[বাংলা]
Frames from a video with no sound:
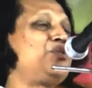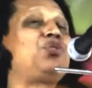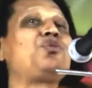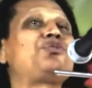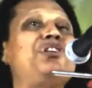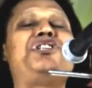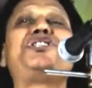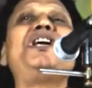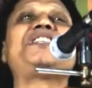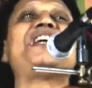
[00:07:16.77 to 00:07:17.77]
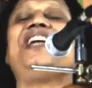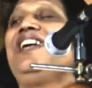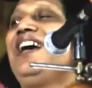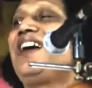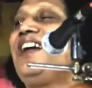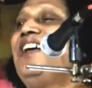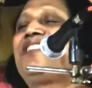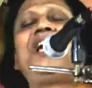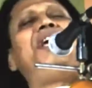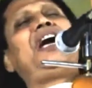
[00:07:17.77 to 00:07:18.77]
যত সৃষ্টি আছে আল্লাহ
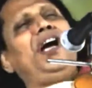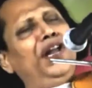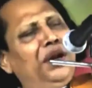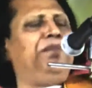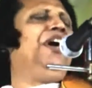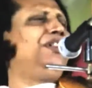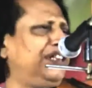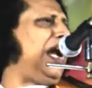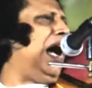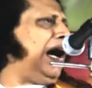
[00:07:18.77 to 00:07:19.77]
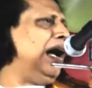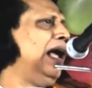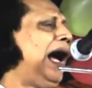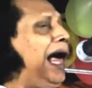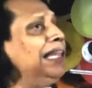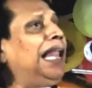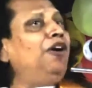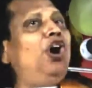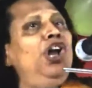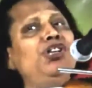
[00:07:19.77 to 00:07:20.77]
তাই এখানের ভেতরা আল্লাহ
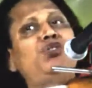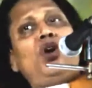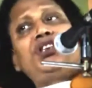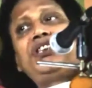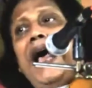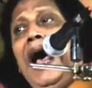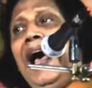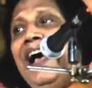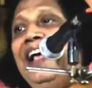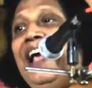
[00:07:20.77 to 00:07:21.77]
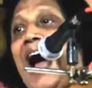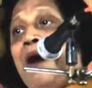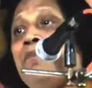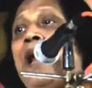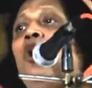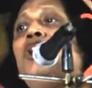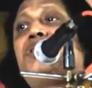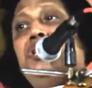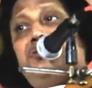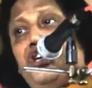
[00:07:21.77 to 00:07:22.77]
হইল স্রষ্টা আমরা
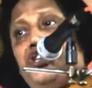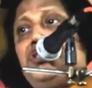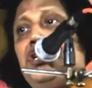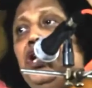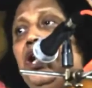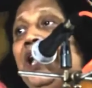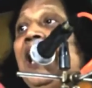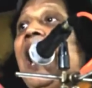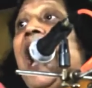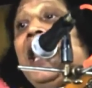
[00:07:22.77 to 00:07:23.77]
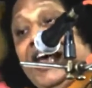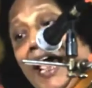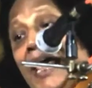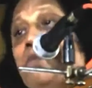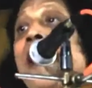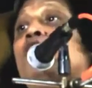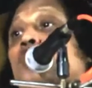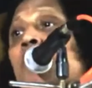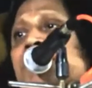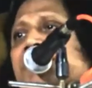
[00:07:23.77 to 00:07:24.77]
হয়েছি সৃষ্টি আর এই
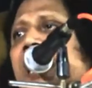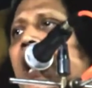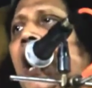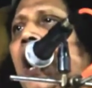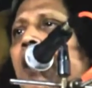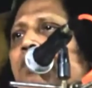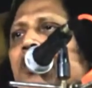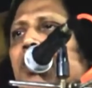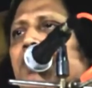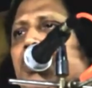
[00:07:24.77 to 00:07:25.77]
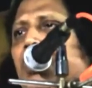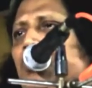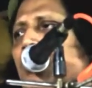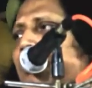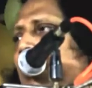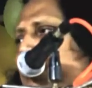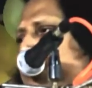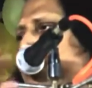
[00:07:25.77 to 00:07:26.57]
মাধ্যমে সারা পৃথিবীতে কোন মানুষ